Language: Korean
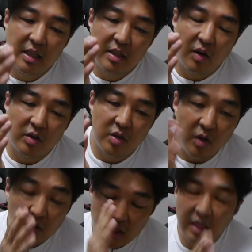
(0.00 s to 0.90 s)
어,
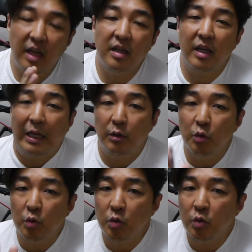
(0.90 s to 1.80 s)
저 생각을 그러니까
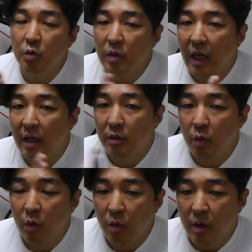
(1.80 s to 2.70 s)

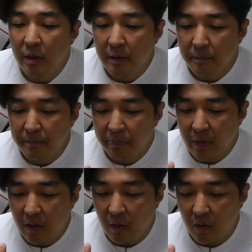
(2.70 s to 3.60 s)
누구라도
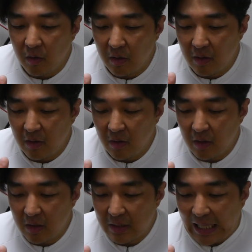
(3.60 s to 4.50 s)
어,
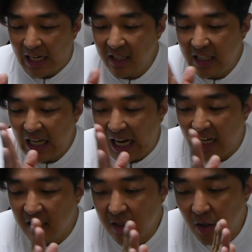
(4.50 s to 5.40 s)
다르게
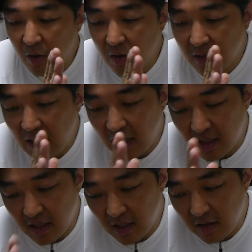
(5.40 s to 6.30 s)
가르쳤다
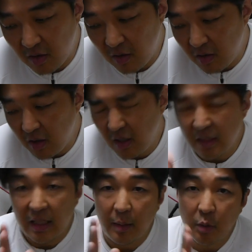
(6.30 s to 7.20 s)
그래서
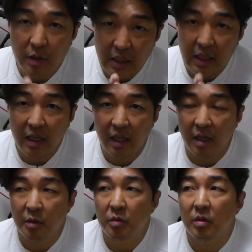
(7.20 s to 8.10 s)
잘못됐다는 게
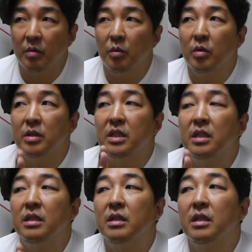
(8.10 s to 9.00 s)
아니고
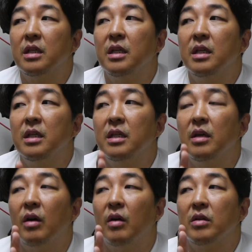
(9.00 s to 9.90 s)
지극히
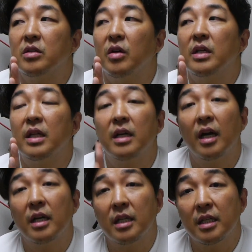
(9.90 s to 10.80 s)
어, 저의
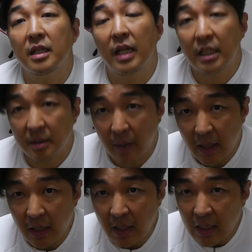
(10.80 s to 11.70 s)
생각이긴
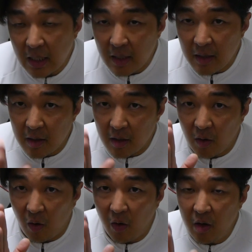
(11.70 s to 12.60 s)
하지만
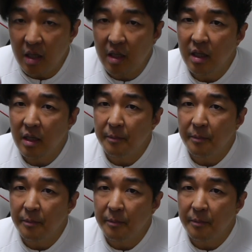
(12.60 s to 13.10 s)
거의